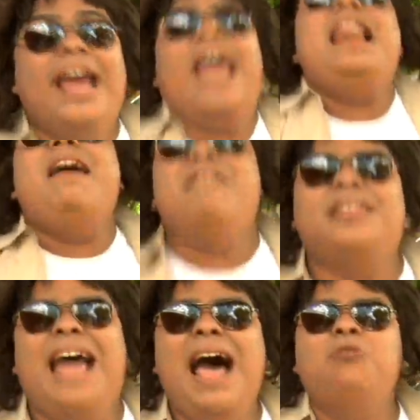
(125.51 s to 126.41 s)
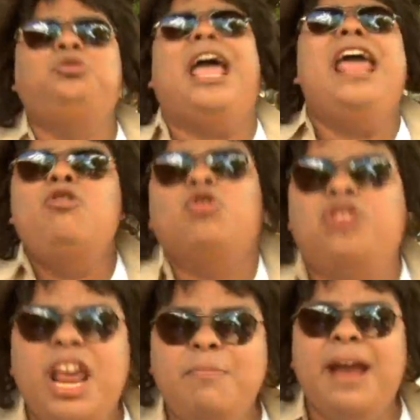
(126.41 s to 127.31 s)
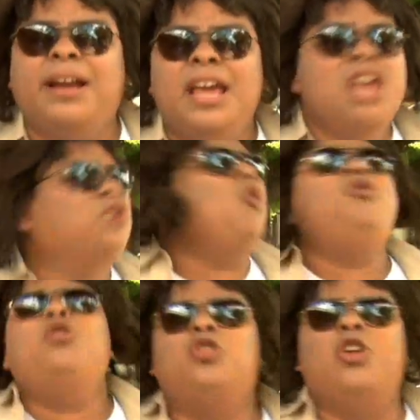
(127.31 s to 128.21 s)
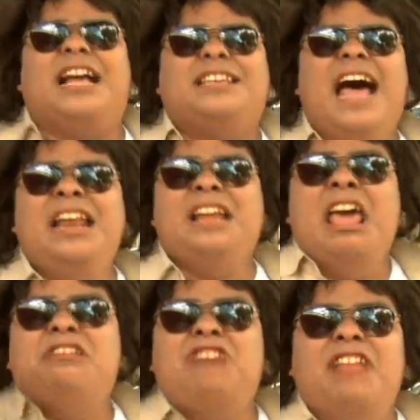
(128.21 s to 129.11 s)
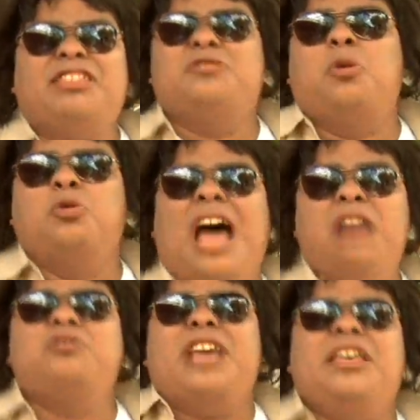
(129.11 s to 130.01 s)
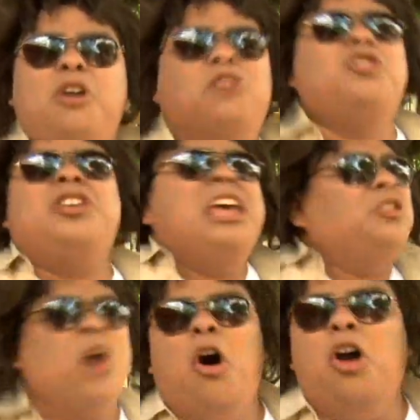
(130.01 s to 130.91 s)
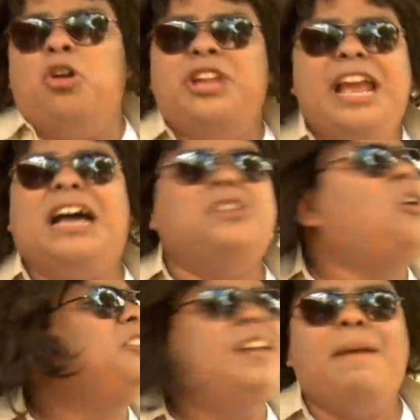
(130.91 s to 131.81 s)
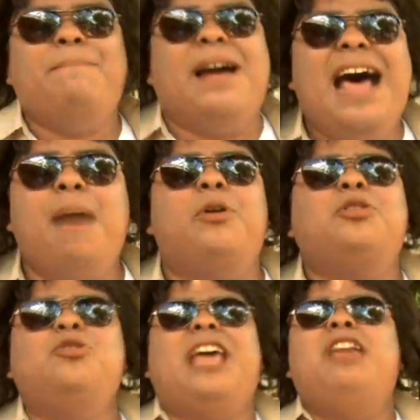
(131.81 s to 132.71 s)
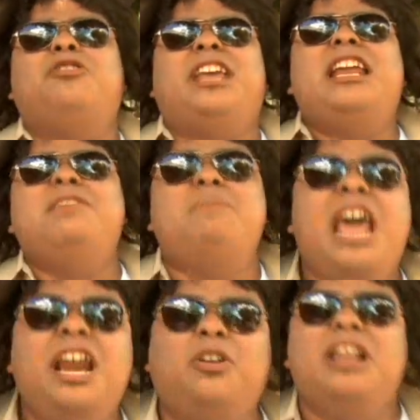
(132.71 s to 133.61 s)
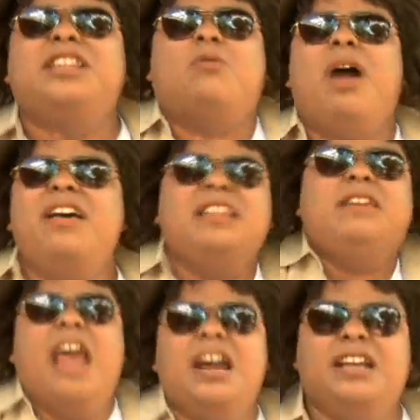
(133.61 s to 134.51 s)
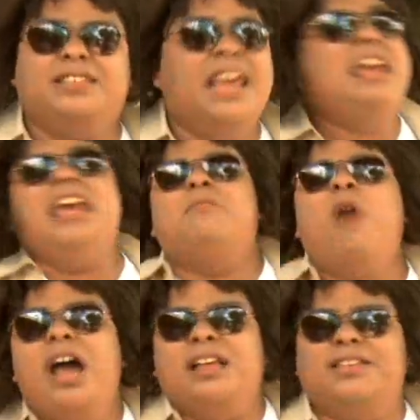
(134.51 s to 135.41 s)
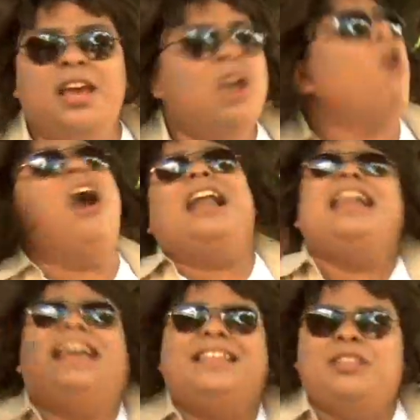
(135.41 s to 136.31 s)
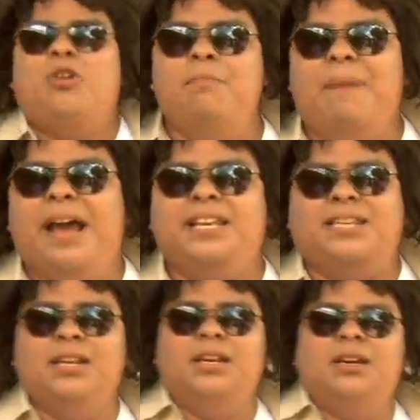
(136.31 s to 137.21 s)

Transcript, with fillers: Es la verdad, ustedes no sirven. Son unos holgazanes, ratas, gusanos, hediondos. Todos los nicas no sirven para nada. Por eso ustedes no tienen ni miércoles, ni jueves, ni viernes. Y muéranse. Ojalá le quiten todo el país.